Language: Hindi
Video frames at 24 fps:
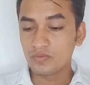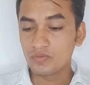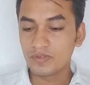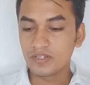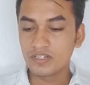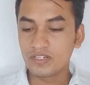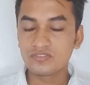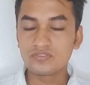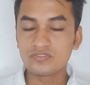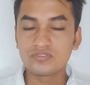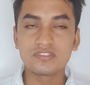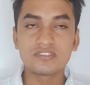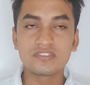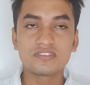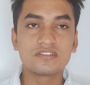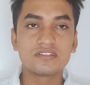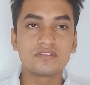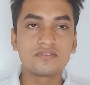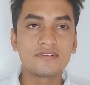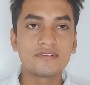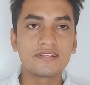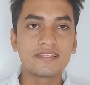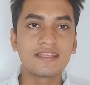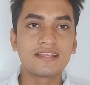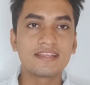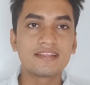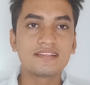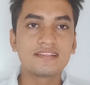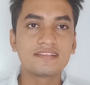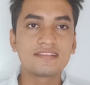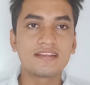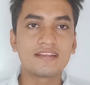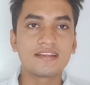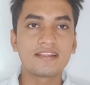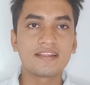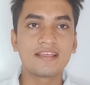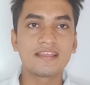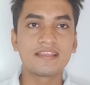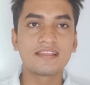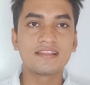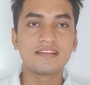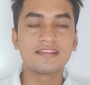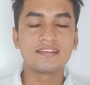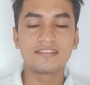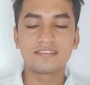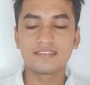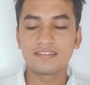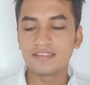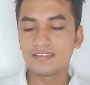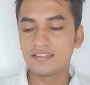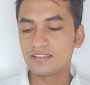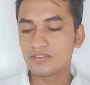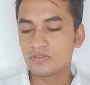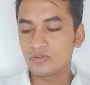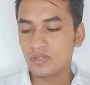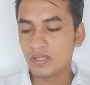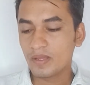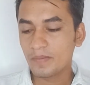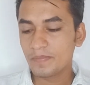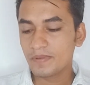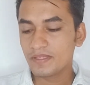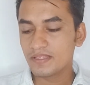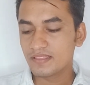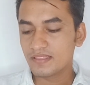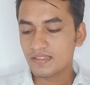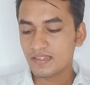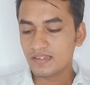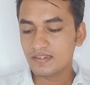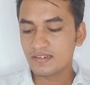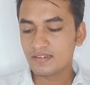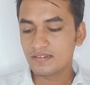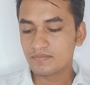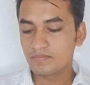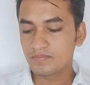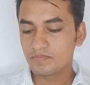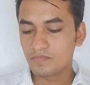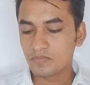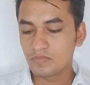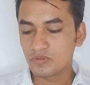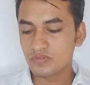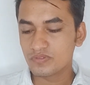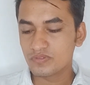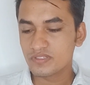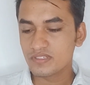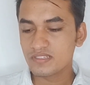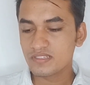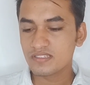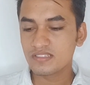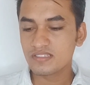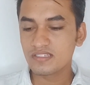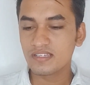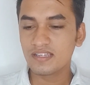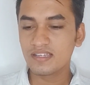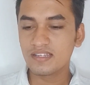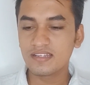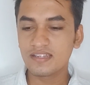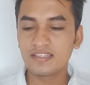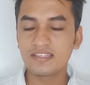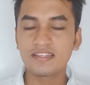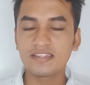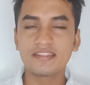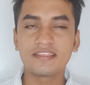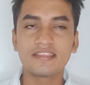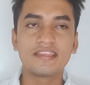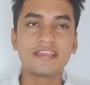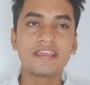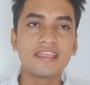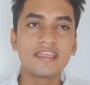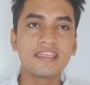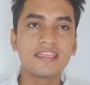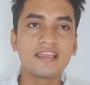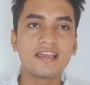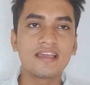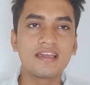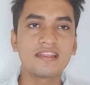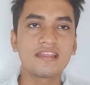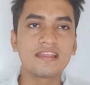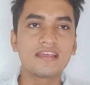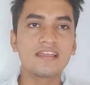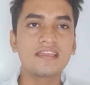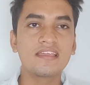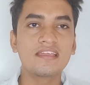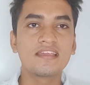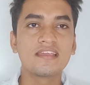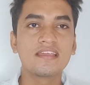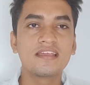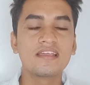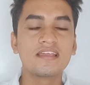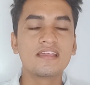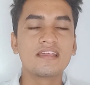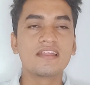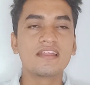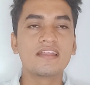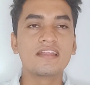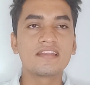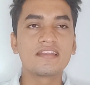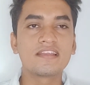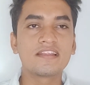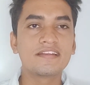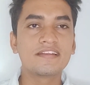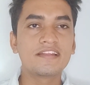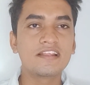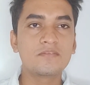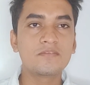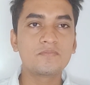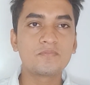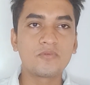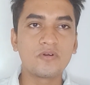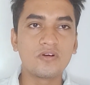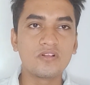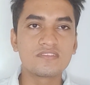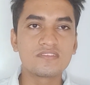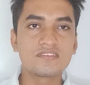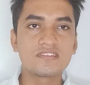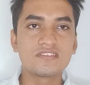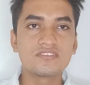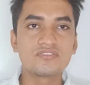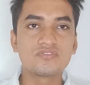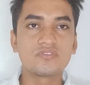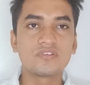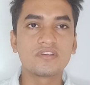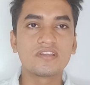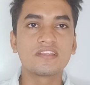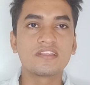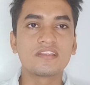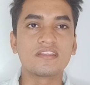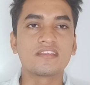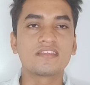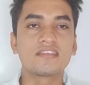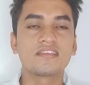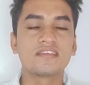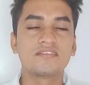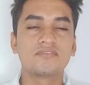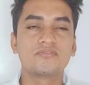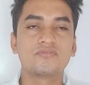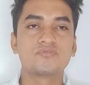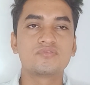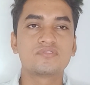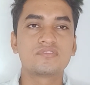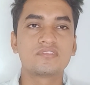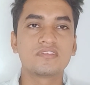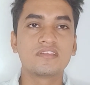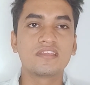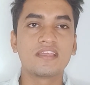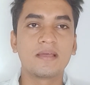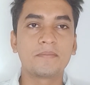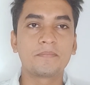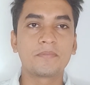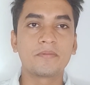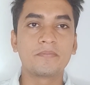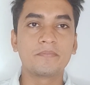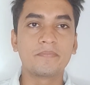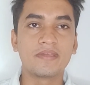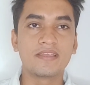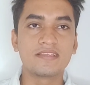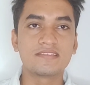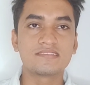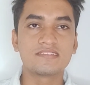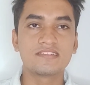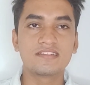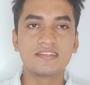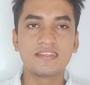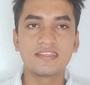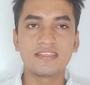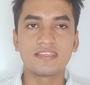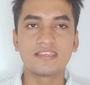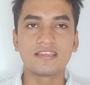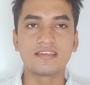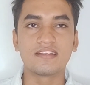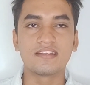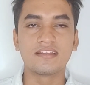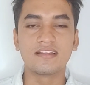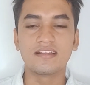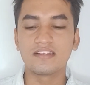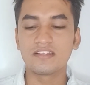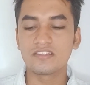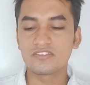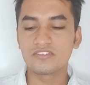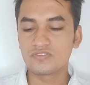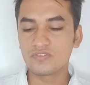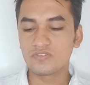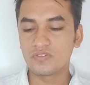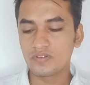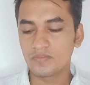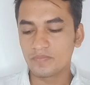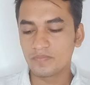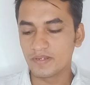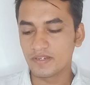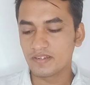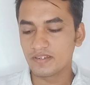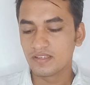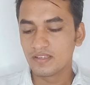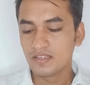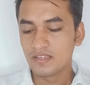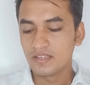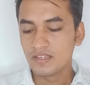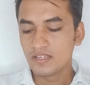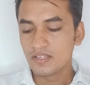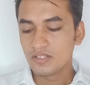तो मैंने सोचा चलो देख लेते हैं ट्राई कर लेते हैं तो यहाँ पे इतना प्रोसेस किया लेकिन यही ही आ रहा है इंटरनल पॉलिसी जो है इनके उससे यहाँ पे मैच नहीं कर रहा है डज नॉट मीट